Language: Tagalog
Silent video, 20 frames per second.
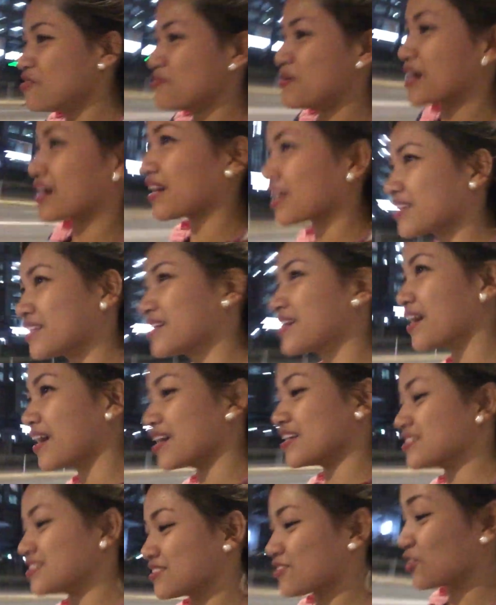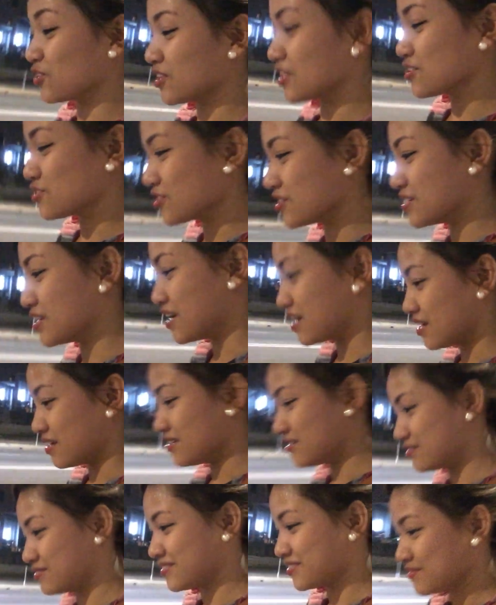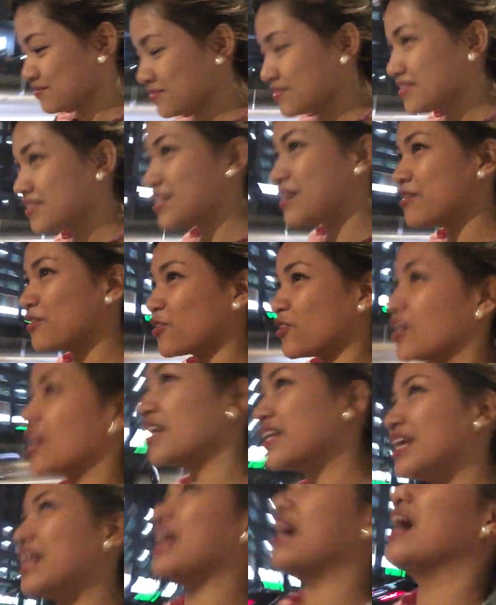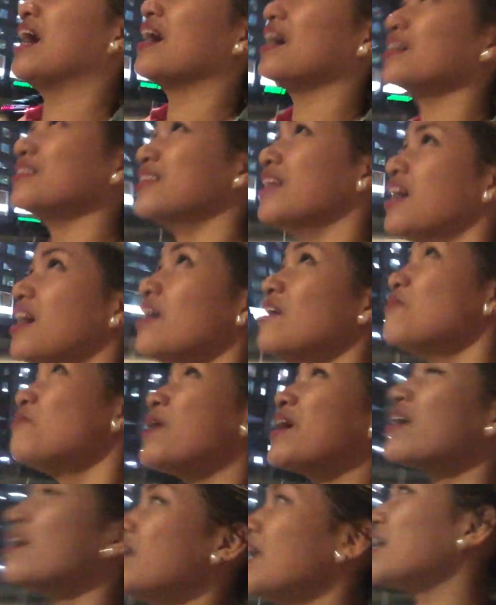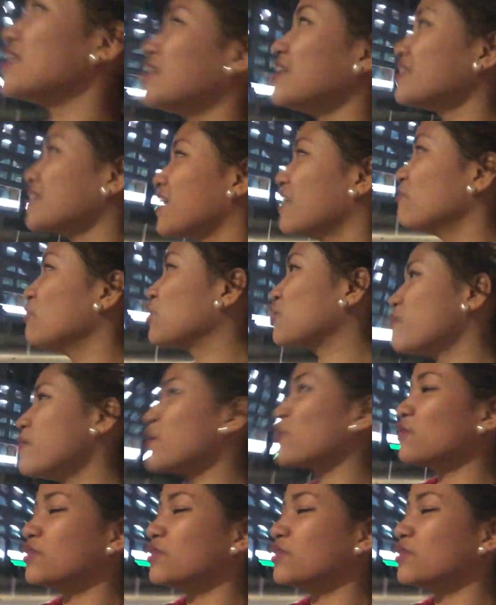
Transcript: umakyat guys. Condition na. Dahil ko nang nilakad. Parang lahat ng travel ko may